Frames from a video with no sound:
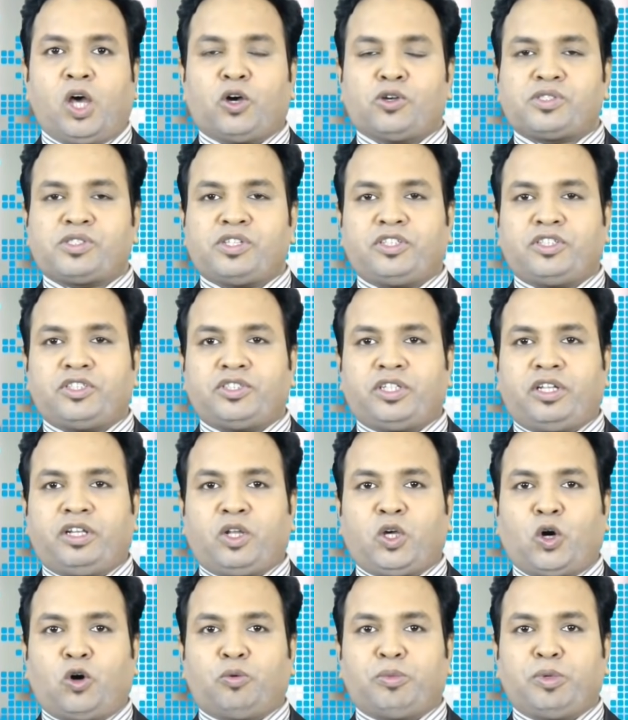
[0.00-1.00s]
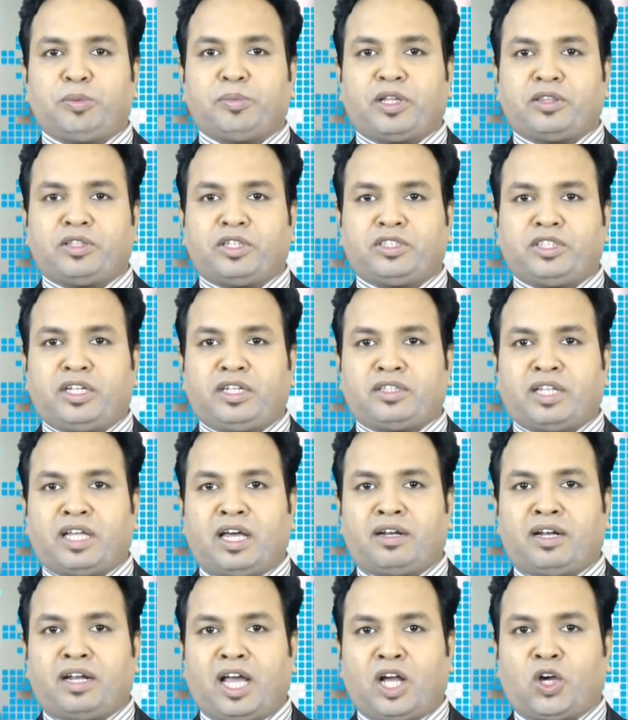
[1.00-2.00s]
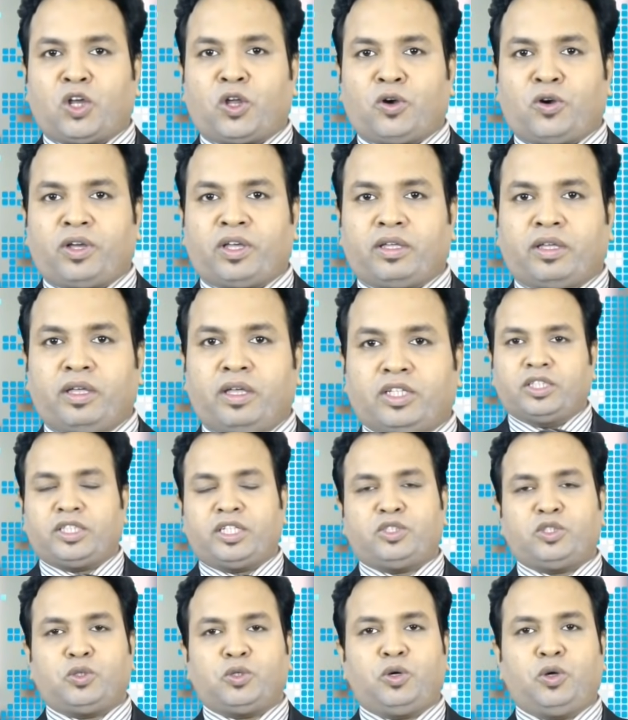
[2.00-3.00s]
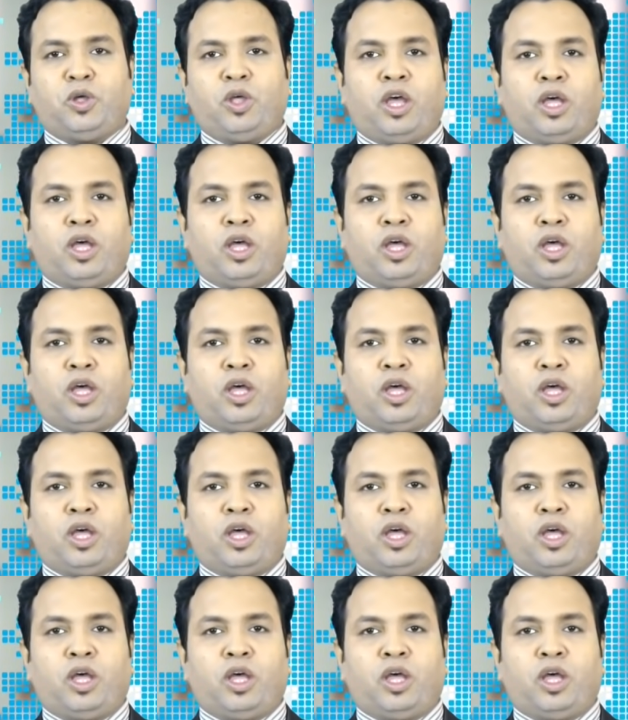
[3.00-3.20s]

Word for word: অস্থিতিশীল কওমি মাদ্রাসায় দান না করা হয় সেজন্য